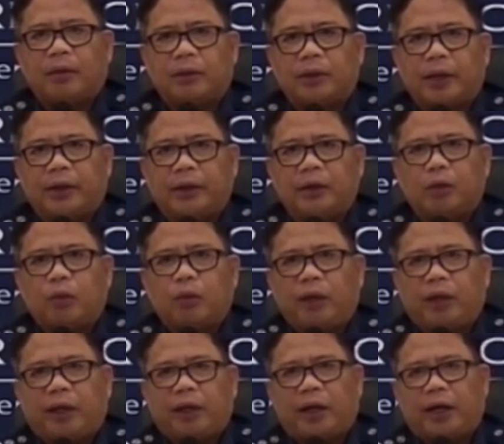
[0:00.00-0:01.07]
tayong quick
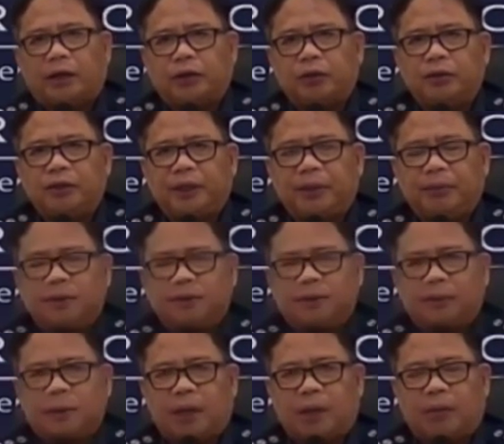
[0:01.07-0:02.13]
reaction teams
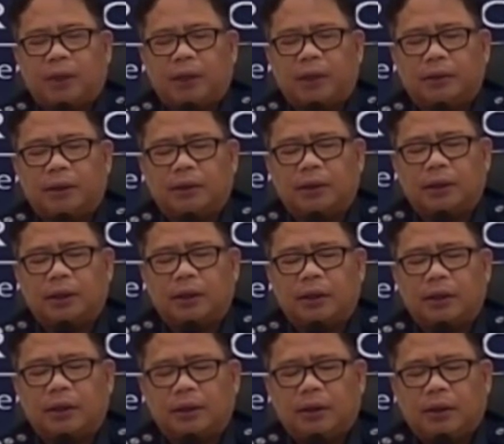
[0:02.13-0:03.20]
bawat uh,
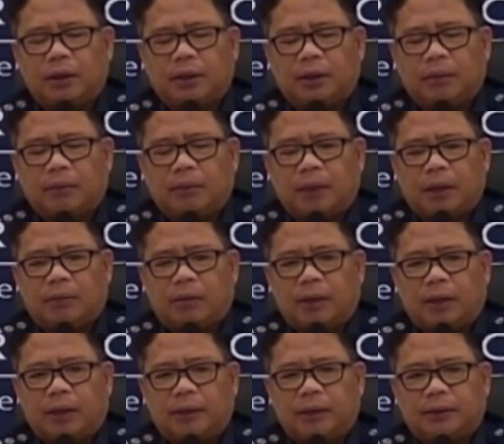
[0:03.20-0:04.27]
bawat
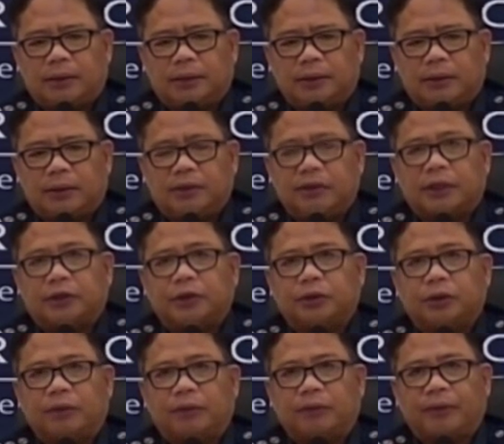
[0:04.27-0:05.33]
stasyon.
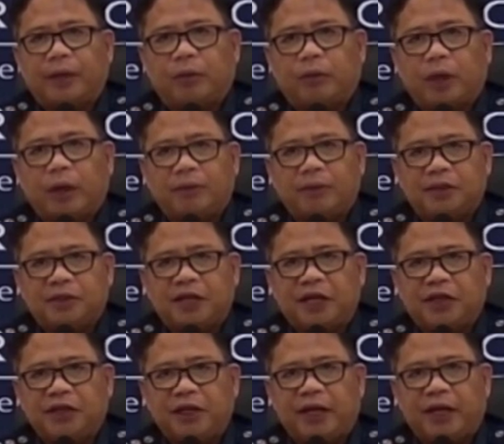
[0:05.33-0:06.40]
Then we have
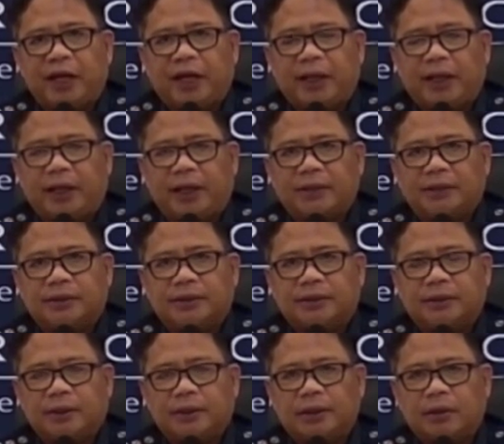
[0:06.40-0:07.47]
staging areas
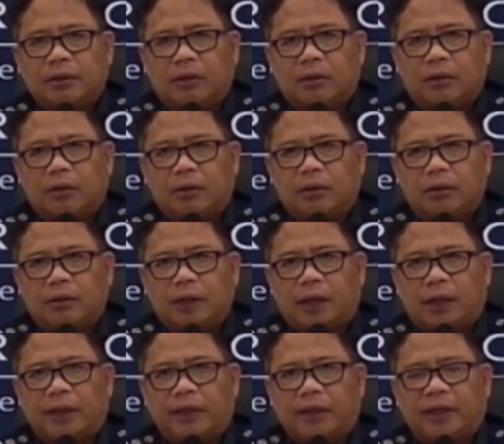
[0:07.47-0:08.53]
on
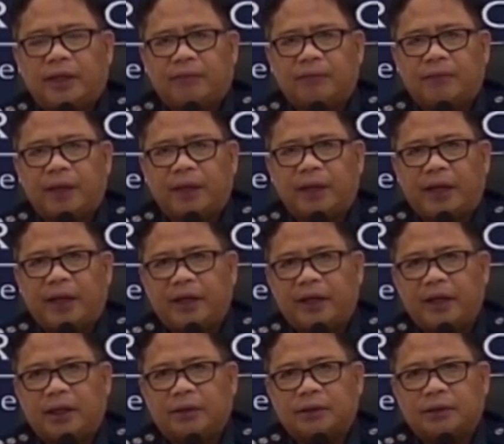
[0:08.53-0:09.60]
identified
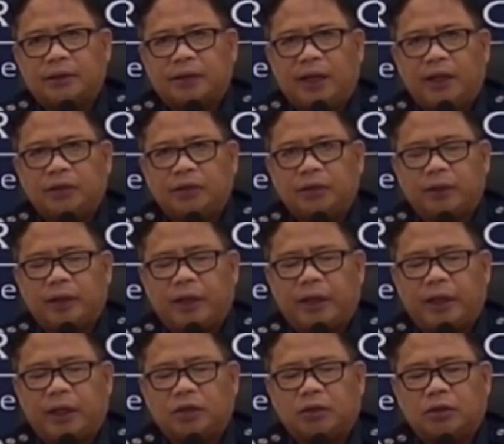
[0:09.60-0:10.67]
areas, election areas
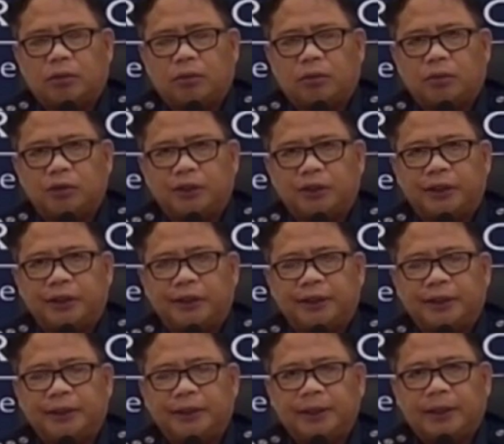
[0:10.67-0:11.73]
of concern.
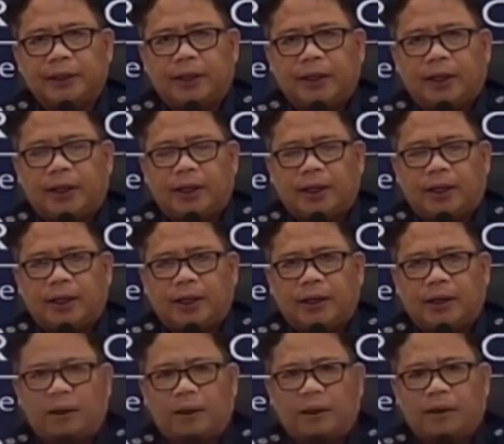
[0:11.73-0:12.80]

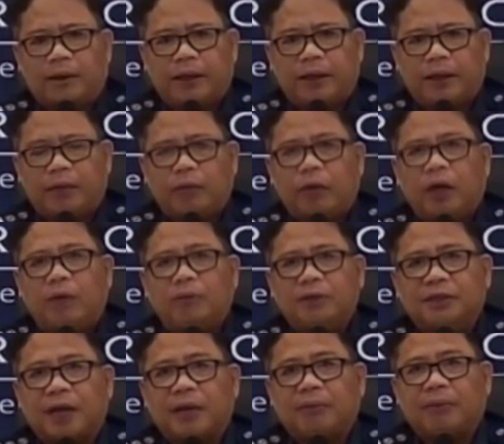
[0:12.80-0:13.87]
Uh, then we have
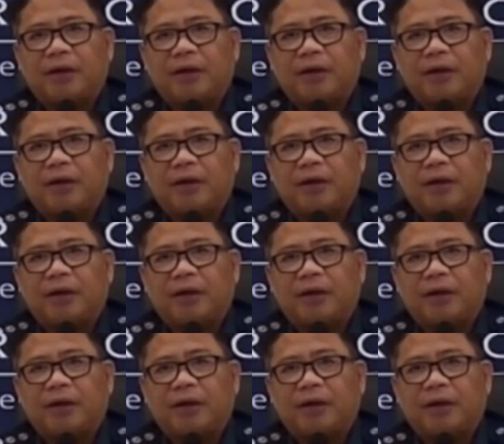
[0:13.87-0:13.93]
standby